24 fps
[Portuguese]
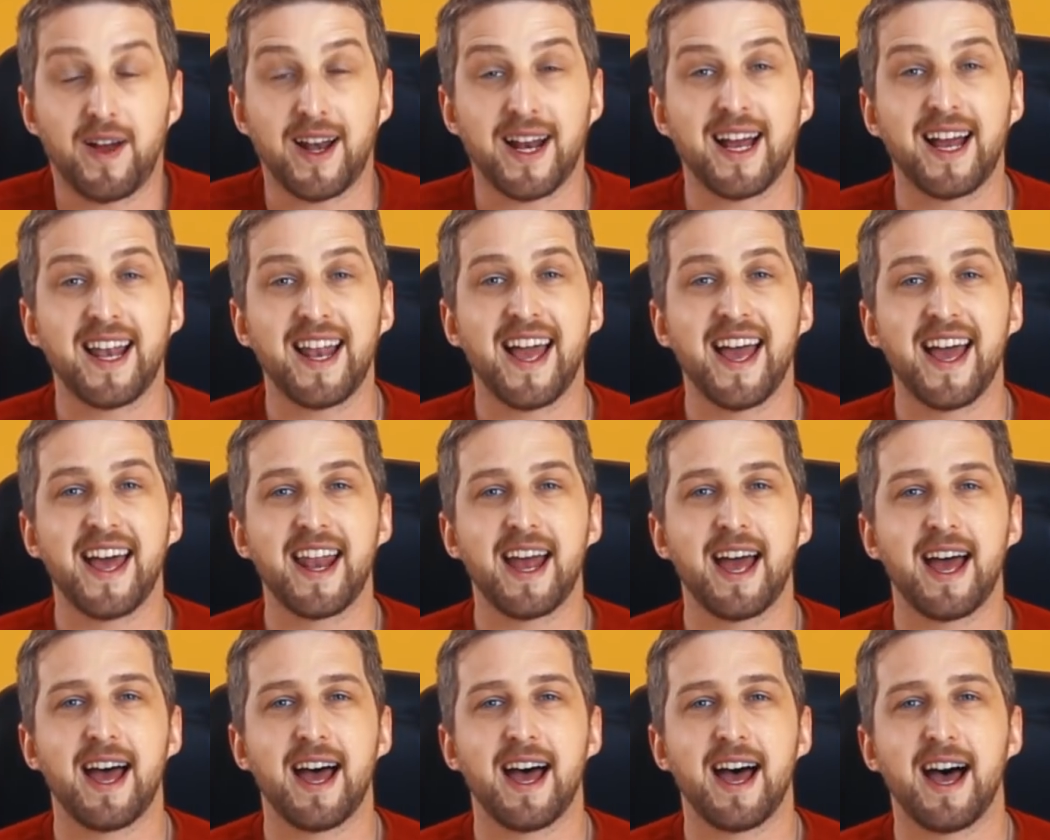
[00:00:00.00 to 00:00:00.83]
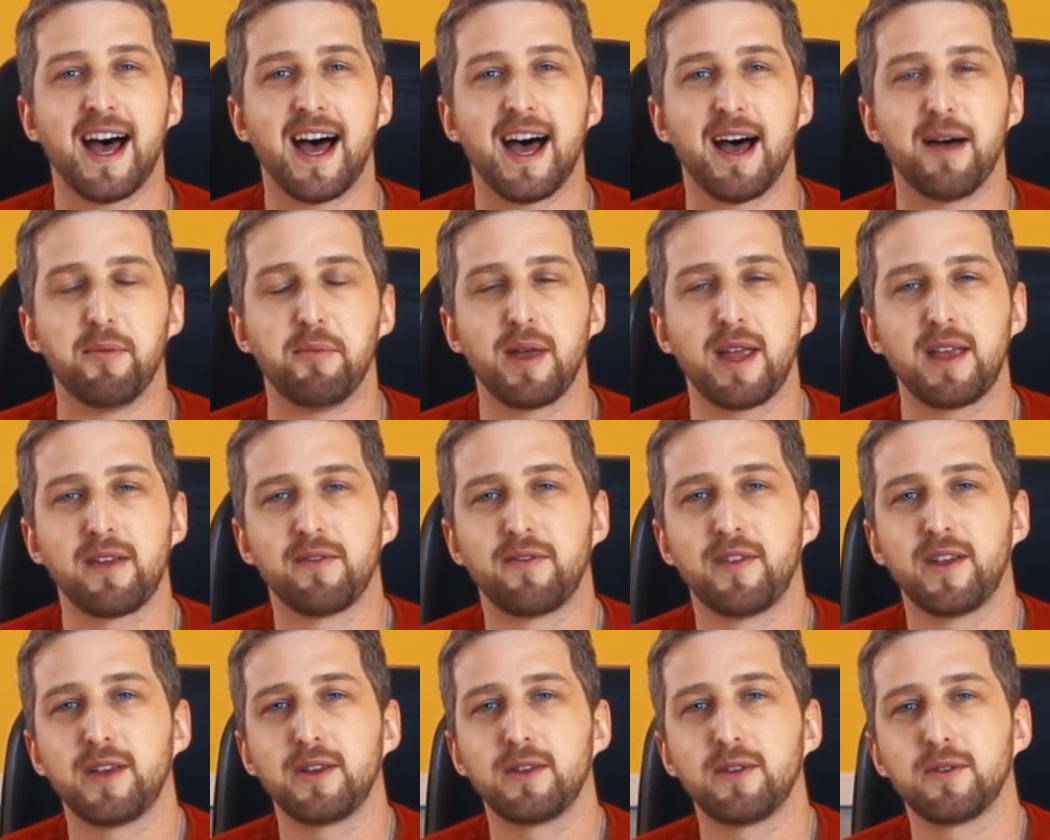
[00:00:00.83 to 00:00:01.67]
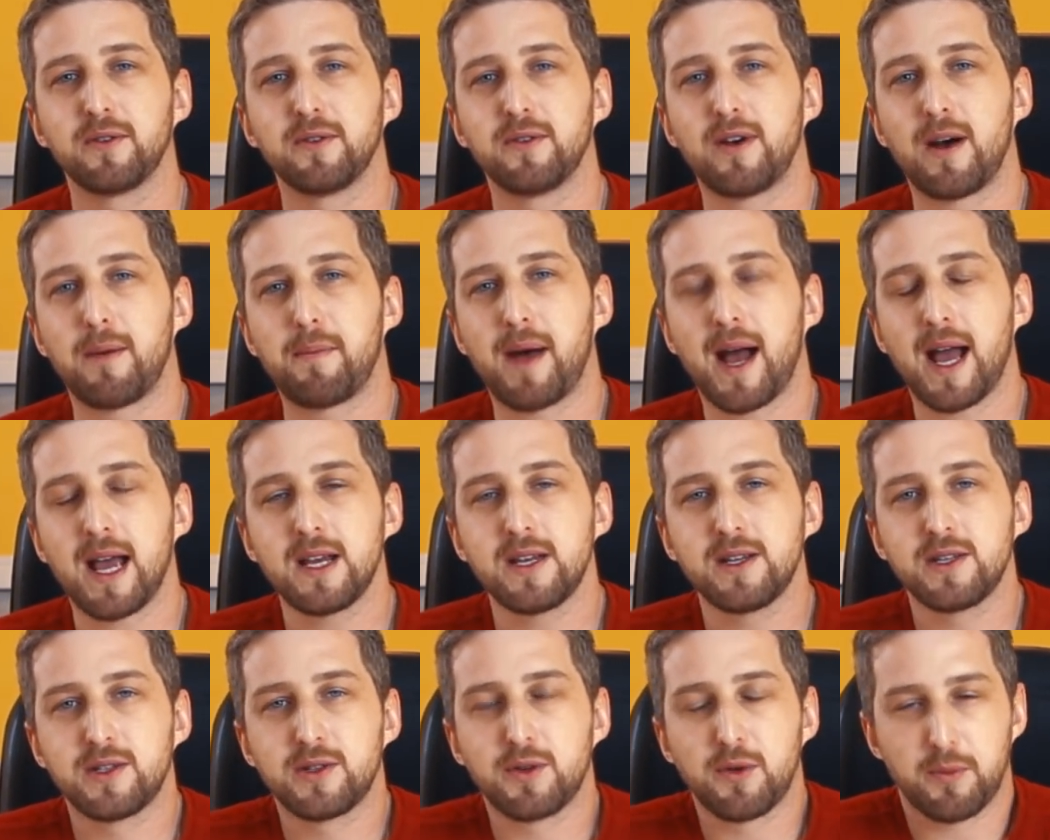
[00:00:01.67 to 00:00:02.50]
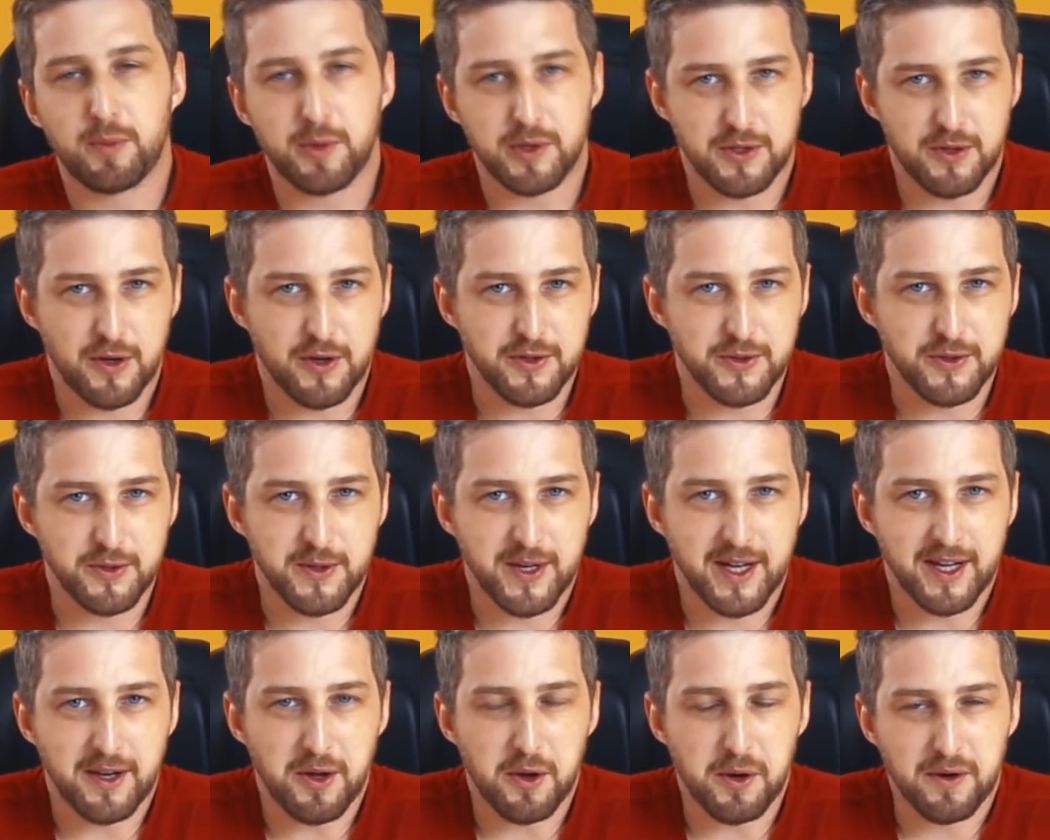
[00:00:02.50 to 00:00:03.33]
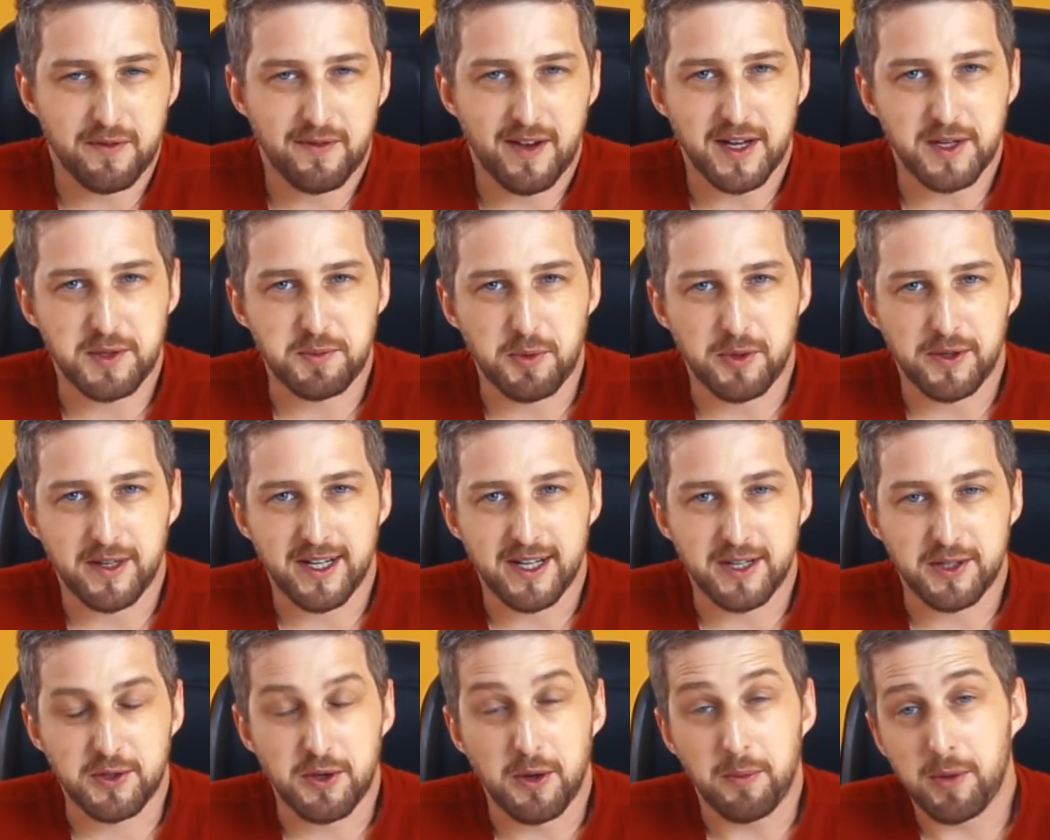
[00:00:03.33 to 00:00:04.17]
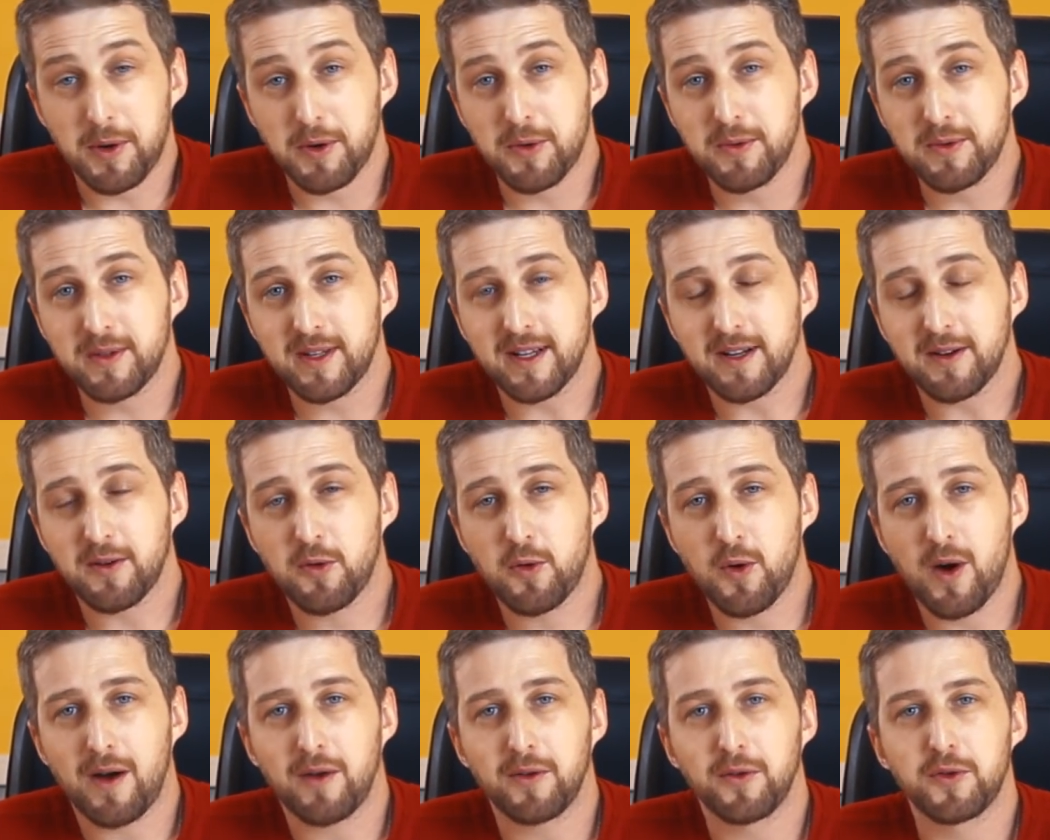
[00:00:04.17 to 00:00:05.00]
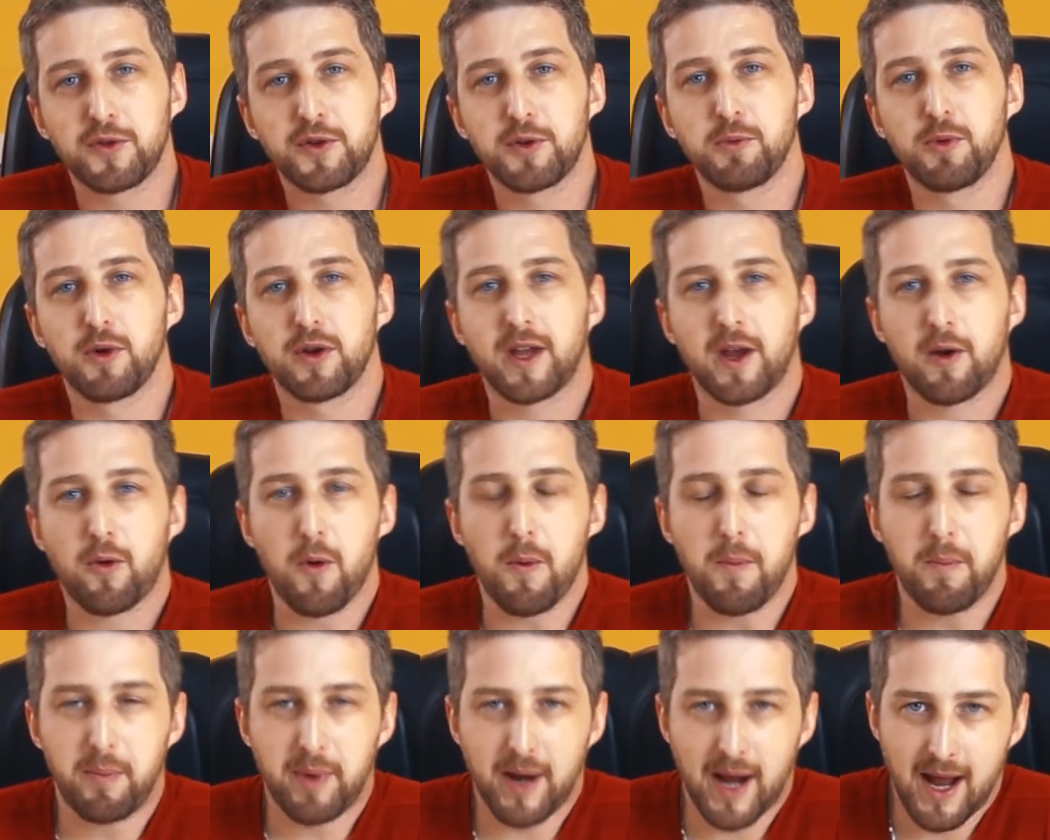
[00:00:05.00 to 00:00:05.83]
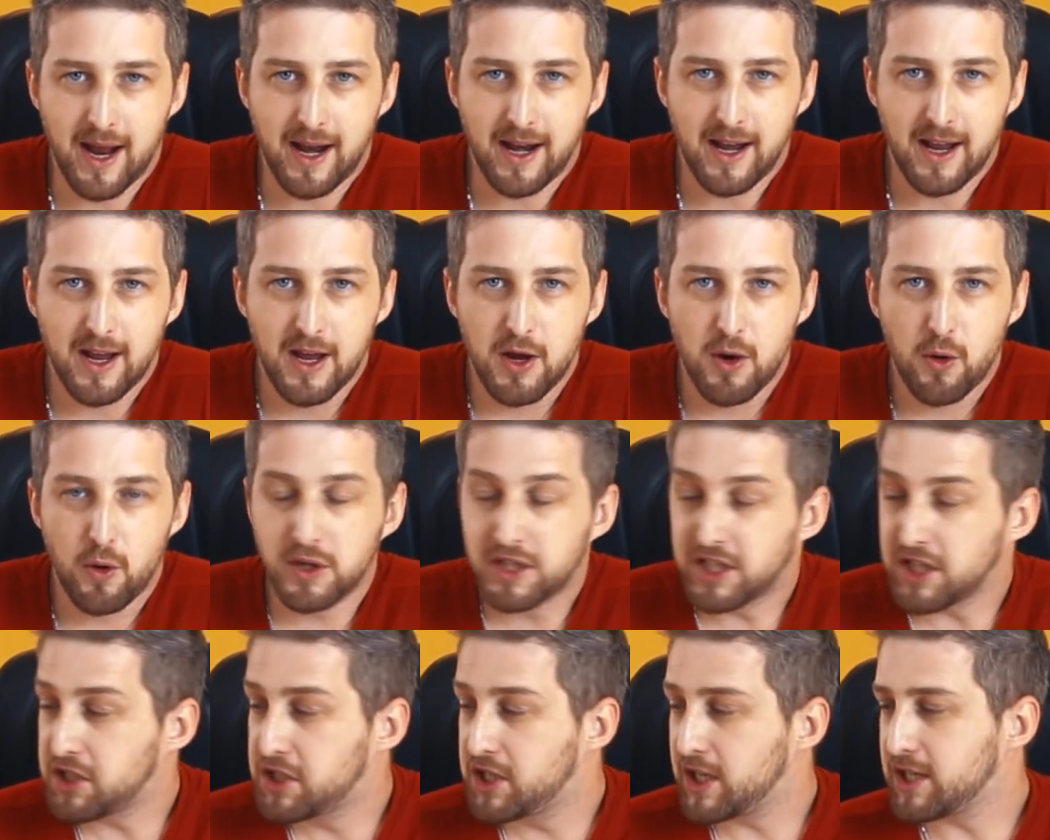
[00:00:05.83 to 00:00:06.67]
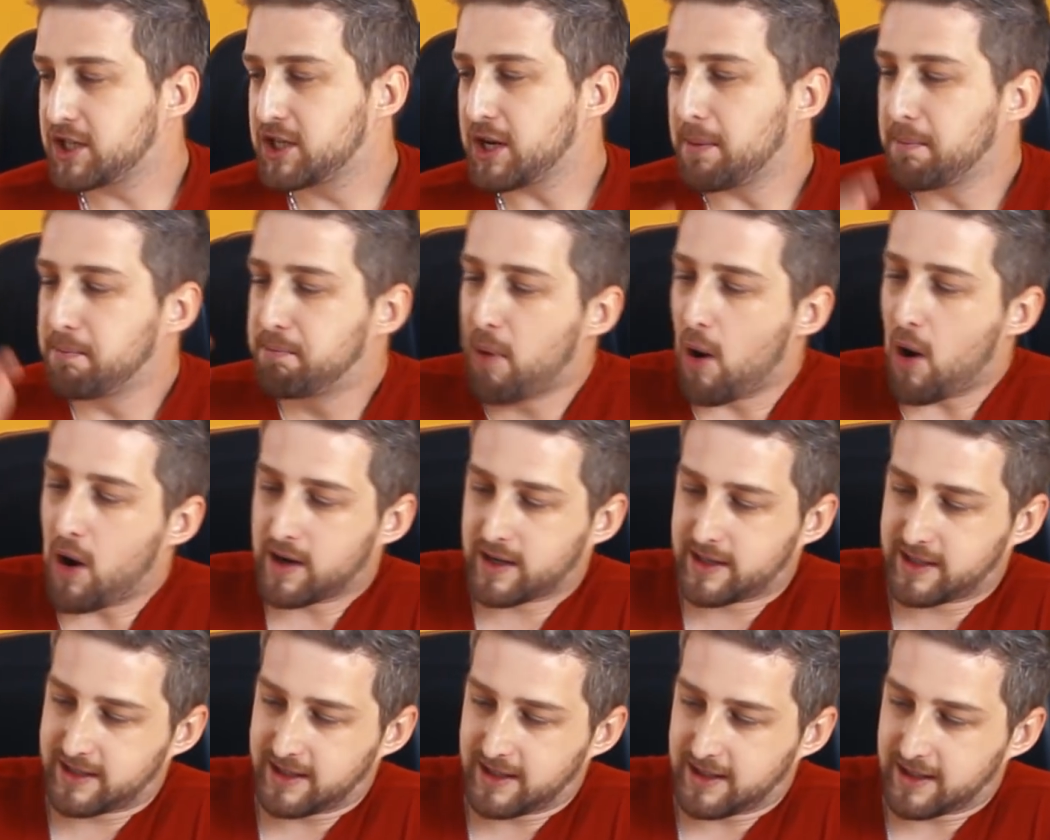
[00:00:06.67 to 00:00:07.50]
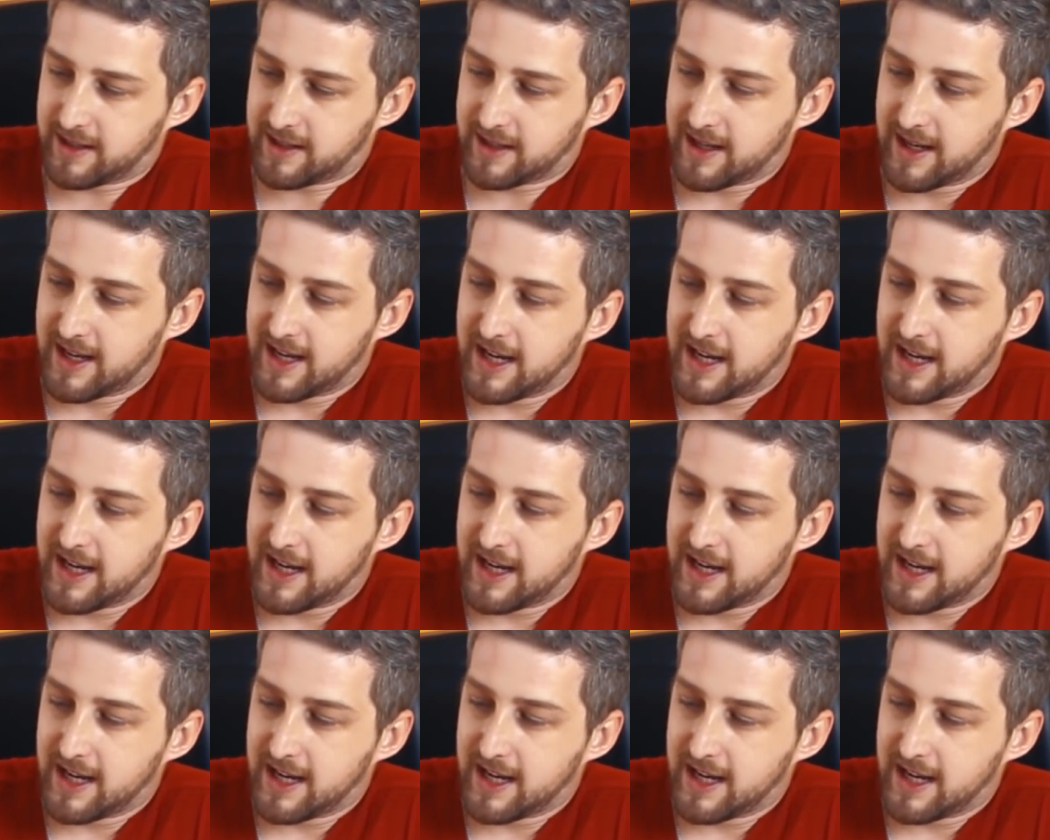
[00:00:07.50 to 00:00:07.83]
Fala galera, bem-vindo a mais um episódio do canal que vai responder a sua pergunta qual notebook comprar. Hoje é dia de unboxing.